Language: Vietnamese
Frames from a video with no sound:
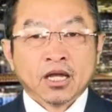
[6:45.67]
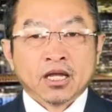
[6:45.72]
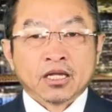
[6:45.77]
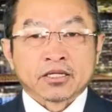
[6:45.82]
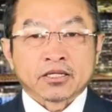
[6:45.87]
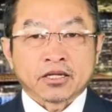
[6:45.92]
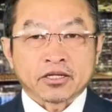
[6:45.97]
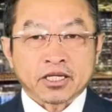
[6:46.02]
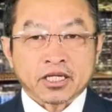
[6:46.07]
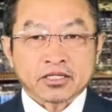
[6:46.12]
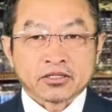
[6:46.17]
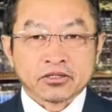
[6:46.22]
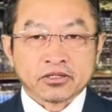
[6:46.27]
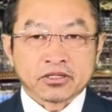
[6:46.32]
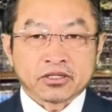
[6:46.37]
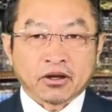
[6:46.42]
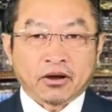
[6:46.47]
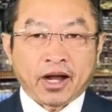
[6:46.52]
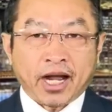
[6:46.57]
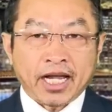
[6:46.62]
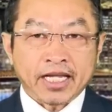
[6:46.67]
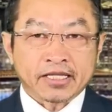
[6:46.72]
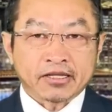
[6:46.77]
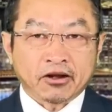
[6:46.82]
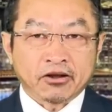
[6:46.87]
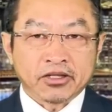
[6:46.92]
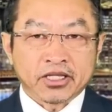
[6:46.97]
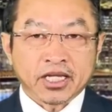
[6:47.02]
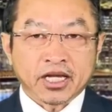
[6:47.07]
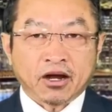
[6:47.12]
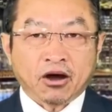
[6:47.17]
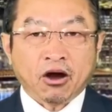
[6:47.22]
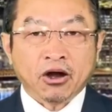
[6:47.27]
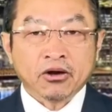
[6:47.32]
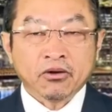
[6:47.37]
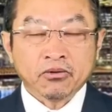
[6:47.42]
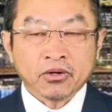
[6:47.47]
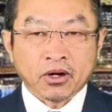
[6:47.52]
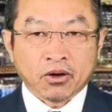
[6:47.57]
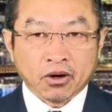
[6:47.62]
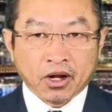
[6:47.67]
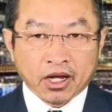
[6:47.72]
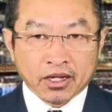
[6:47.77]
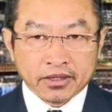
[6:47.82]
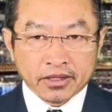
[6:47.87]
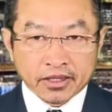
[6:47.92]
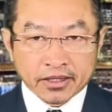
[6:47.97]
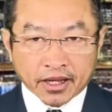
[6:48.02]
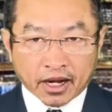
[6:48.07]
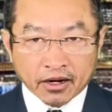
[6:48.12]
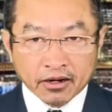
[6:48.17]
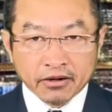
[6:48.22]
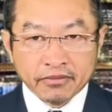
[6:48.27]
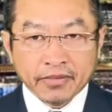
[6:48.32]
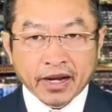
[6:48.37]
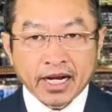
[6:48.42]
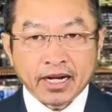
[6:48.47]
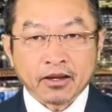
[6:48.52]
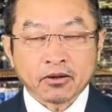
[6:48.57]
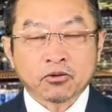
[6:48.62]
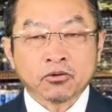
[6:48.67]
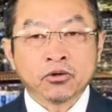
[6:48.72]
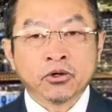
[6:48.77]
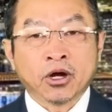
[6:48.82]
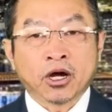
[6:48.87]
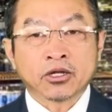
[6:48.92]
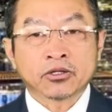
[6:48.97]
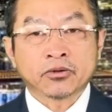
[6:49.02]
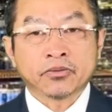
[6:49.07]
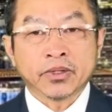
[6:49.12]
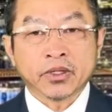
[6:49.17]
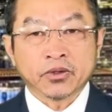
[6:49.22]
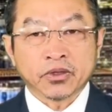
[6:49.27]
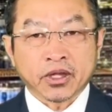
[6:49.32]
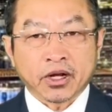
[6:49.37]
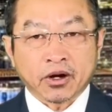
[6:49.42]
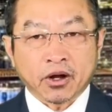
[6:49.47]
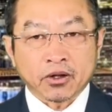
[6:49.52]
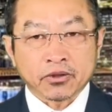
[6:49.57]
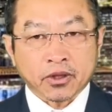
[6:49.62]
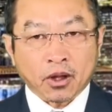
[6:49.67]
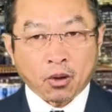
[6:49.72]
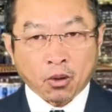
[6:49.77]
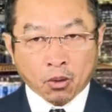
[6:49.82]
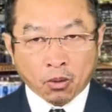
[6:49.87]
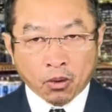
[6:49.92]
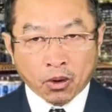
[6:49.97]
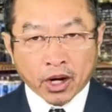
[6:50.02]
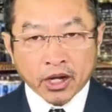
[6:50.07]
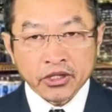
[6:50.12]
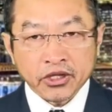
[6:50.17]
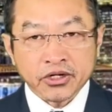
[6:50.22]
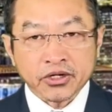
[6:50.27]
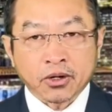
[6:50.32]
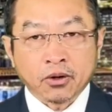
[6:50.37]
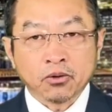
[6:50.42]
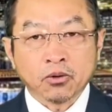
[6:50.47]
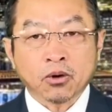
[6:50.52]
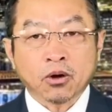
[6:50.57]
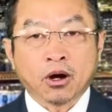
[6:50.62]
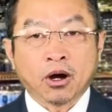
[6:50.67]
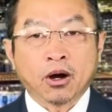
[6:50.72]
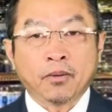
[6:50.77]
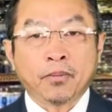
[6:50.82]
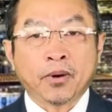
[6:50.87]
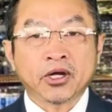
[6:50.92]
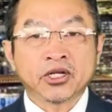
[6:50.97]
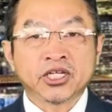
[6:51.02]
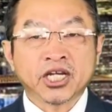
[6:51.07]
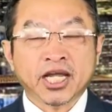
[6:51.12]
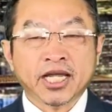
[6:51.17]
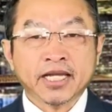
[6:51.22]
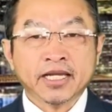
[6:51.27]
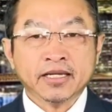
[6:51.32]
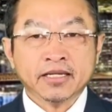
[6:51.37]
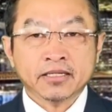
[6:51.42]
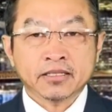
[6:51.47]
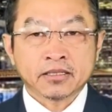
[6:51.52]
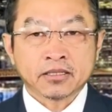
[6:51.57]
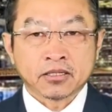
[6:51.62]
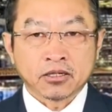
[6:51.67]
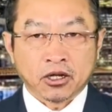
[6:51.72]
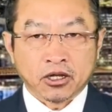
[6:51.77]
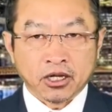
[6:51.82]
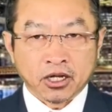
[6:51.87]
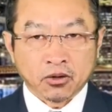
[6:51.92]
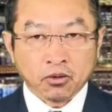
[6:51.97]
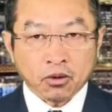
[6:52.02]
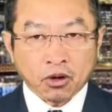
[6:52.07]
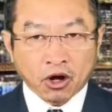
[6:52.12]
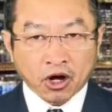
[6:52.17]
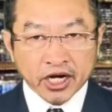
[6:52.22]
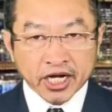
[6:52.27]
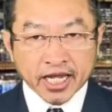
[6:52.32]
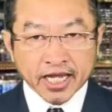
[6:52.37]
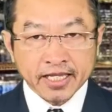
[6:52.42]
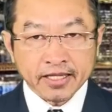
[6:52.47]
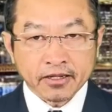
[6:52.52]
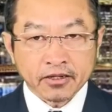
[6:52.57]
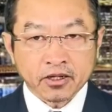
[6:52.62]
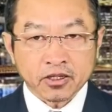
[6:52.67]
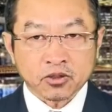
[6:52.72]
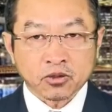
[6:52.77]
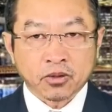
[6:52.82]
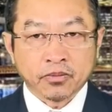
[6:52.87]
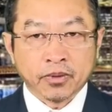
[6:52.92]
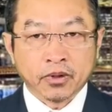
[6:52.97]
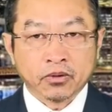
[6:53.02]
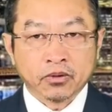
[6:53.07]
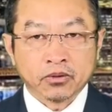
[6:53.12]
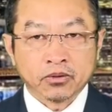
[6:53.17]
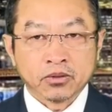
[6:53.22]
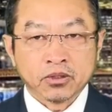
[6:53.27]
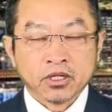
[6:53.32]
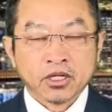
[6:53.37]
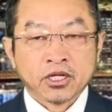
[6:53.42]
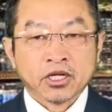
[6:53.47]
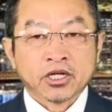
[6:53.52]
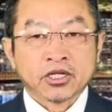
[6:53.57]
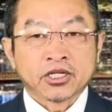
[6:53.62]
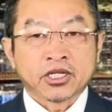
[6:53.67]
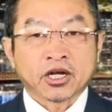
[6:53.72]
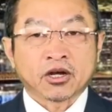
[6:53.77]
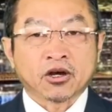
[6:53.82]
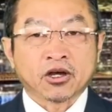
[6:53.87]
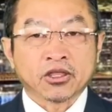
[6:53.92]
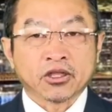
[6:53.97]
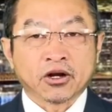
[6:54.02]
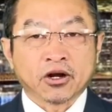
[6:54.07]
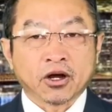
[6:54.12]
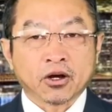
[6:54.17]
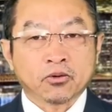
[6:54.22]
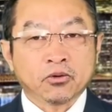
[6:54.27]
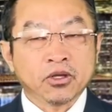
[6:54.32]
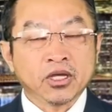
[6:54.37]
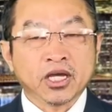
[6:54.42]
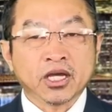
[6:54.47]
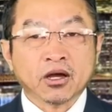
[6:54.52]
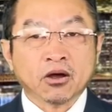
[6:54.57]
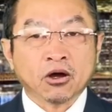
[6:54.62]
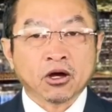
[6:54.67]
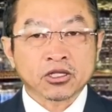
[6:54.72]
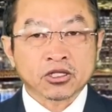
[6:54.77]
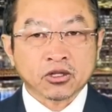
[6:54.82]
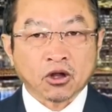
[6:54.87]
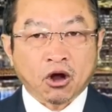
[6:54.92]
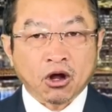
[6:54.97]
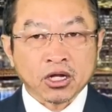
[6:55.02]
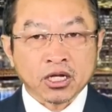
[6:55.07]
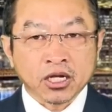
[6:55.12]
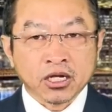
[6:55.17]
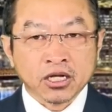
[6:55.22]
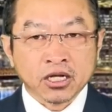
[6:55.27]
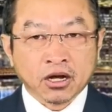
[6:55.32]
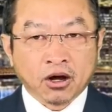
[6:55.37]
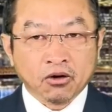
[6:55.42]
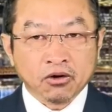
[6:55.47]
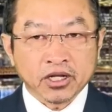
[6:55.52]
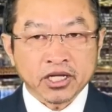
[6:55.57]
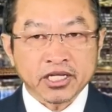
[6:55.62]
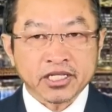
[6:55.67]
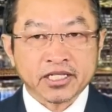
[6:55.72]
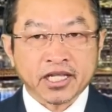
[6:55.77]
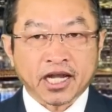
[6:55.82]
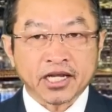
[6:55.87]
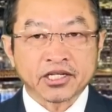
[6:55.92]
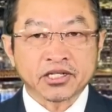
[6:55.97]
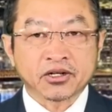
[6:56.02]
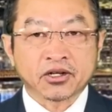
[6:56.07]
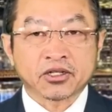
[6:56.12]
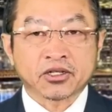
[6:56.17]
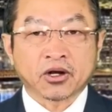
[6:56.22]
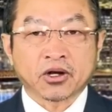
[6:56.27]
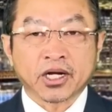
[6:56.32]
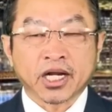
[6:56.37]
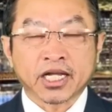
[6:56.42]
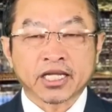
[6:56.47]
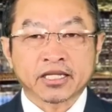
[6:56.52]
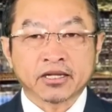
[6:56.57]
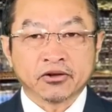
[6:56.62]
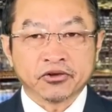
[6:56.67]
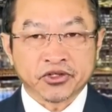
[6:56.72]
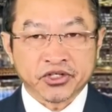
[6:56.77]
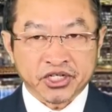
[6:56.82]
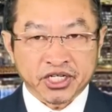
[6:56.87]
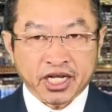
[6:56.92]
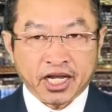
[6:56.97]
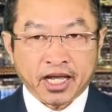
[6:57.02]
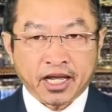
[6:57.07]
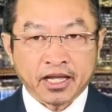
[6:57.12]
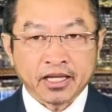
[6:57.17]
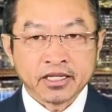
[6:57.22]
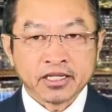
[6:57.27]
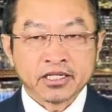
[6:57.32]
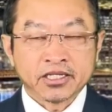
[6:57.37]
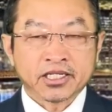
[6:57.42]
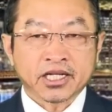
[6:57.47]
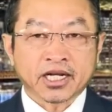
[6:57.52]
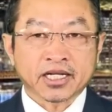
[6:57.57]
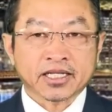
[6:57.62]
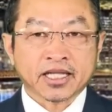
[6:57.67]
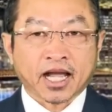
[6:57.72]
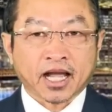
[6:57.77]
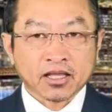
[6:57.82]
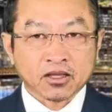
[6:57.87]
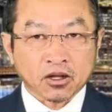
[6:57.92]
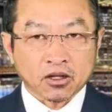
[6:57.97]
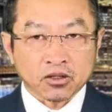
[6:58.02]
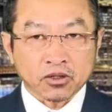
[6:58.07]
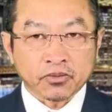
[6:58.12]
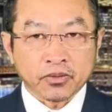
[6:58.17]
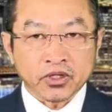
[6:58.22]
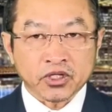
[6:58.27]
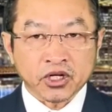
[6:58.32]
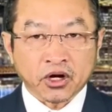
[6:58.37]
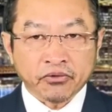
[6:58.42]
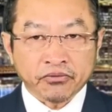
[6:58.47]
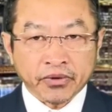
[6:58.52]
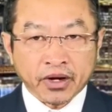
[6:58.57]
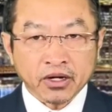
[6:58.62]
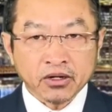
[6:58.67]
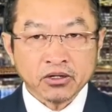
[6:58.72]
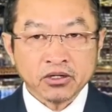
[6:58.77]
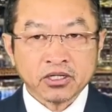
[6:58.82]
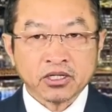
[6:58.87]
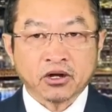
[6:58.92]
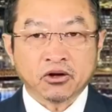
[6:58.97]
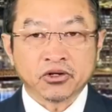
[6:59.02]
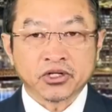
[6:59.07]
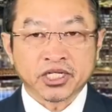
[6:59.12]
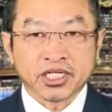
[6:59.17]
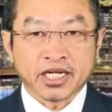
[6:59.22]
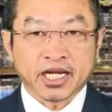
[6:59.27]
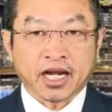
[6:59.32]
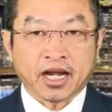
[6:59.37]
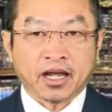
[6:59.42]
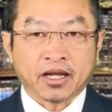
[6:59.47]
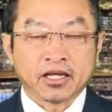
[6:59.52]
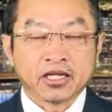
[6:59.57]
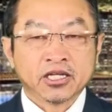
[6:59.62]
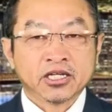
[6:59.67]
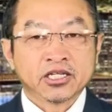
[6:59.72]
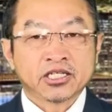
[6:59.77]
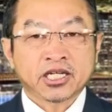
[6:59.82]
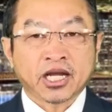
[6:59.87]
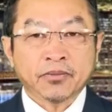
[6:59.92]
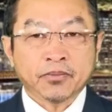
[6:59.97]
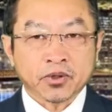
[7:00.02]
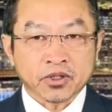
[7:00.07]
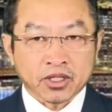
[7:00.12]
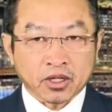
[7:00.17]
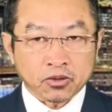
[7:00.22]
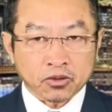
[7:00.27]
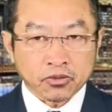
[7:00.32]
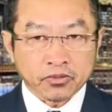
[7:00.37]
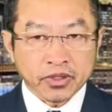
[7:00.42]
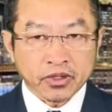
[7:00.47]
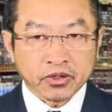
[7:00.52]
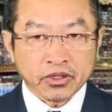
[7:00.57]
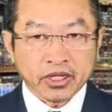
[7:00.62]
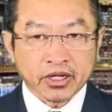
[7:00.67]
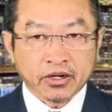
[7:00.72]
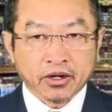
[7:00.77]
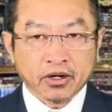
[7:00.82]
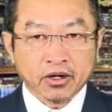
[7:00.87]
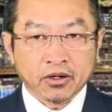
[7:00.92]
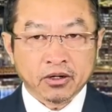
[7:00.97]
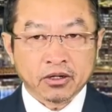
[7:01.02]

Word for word: đó sau sự tôi hai tờ địa ở nút đầu là đợi mà lấy cú nó tụi mình đó nó tao qua nhớ đầu lúc họ bao giấy là giờ lúc họ đây là nó tôi mù chứ khó là nó cũng giấy họ to cơn gầu đi tại sao nó cho nâng chờ chị à chẳng ta tao tao một chơi vơ chờ chị à sẽ bỏ tao tụi mình đó nó